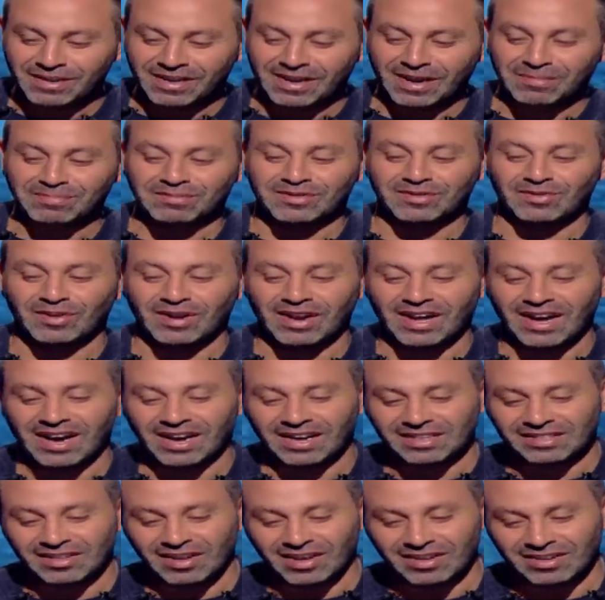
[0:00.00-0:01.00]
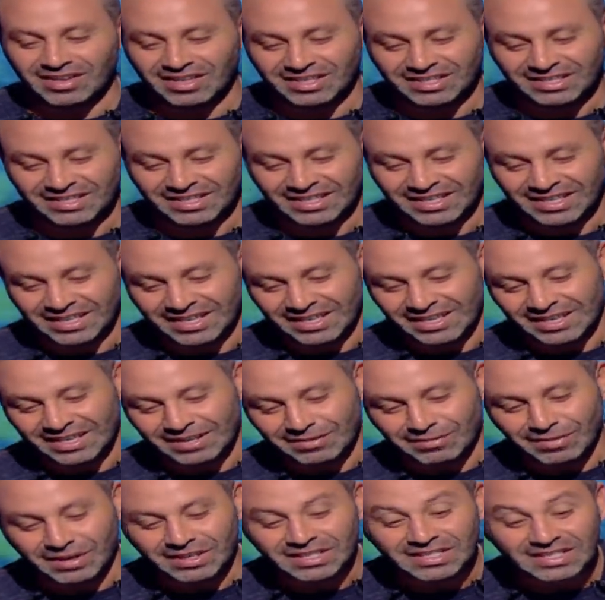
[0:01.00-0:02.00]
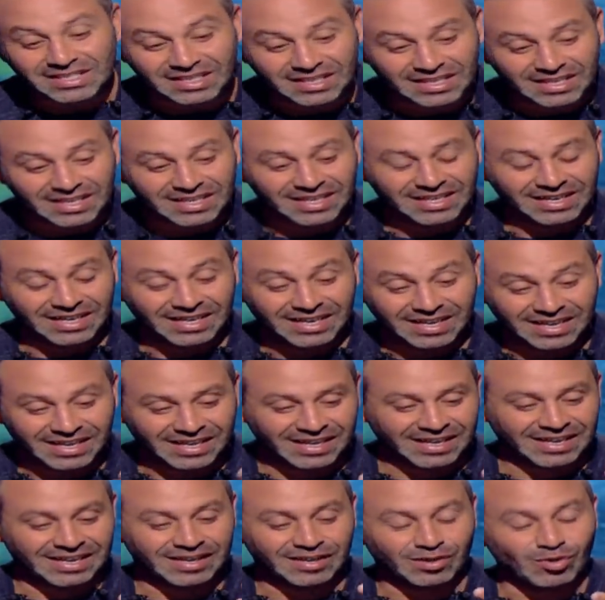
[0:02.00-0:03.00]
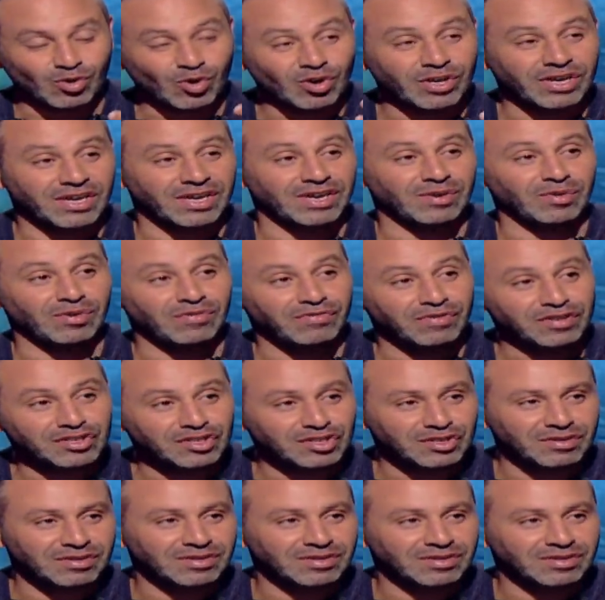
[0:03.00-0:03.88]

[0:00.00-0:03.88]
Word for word: كابتن ولا حاجه تخلص بس آه. الرؤيه والفيجن